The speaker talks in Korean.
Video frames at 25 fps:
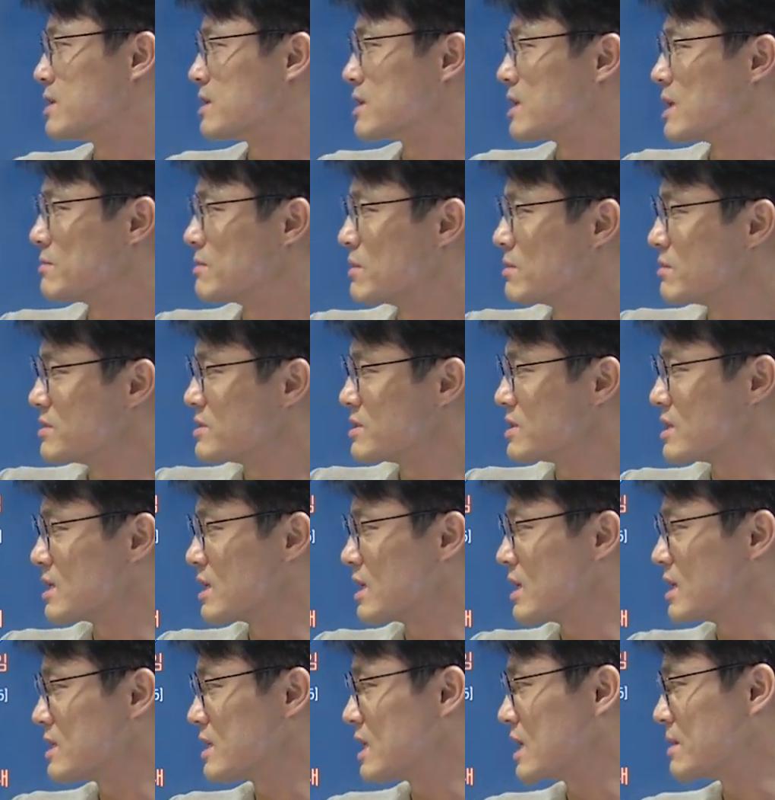
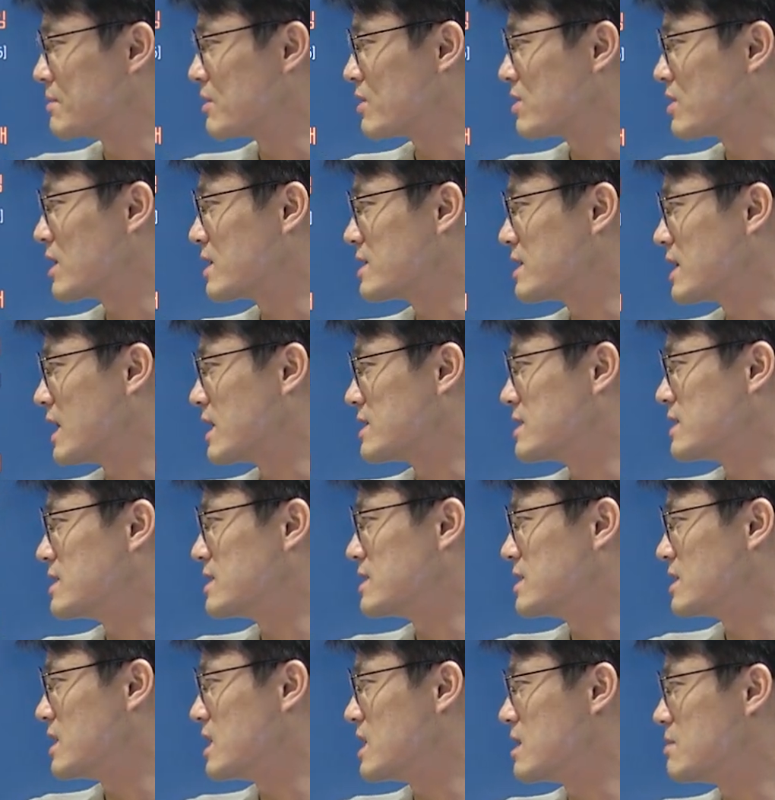대법원장과 대법관이
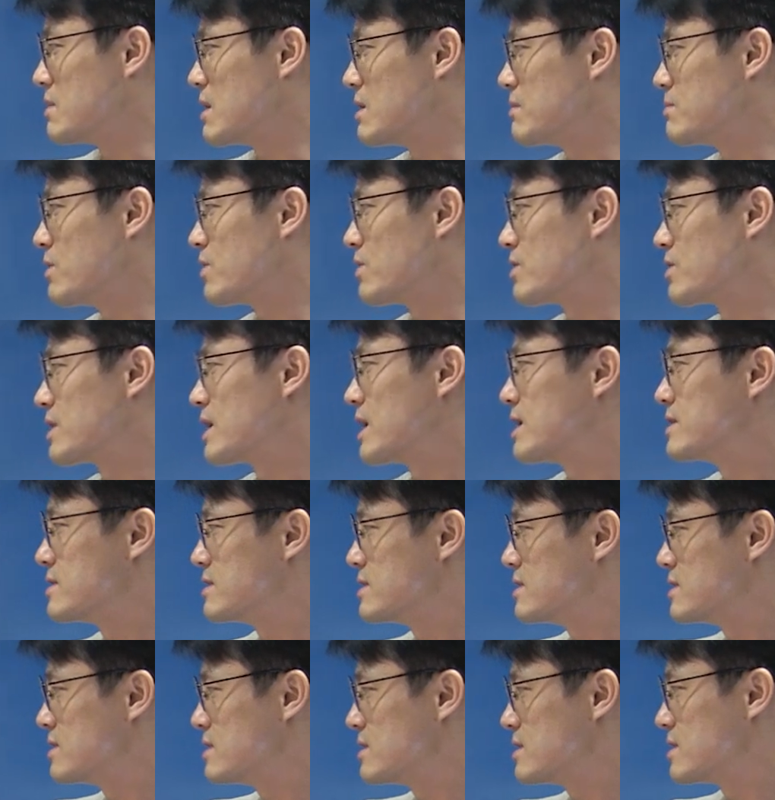아닌 일반
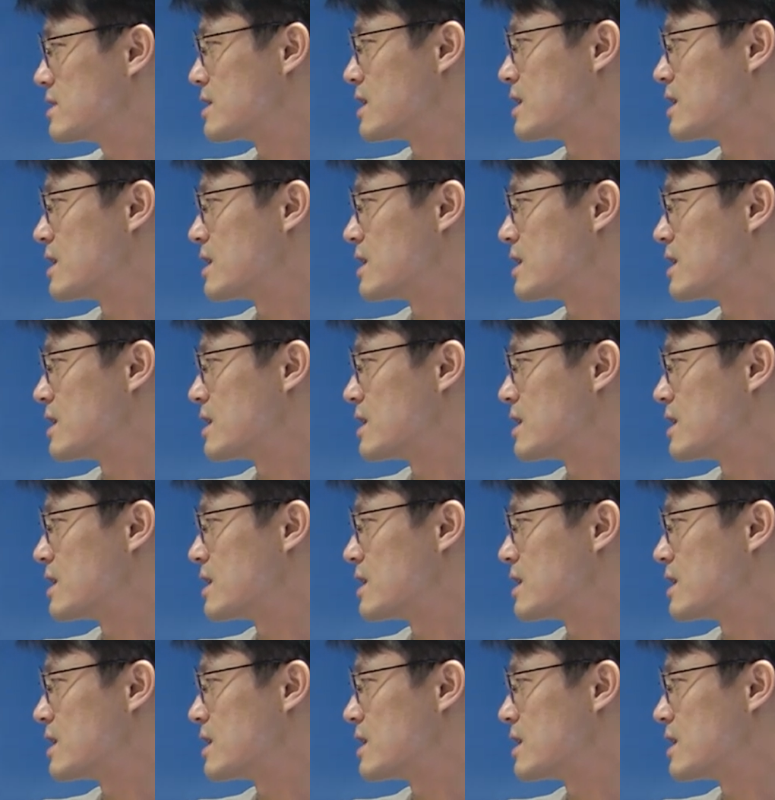법관은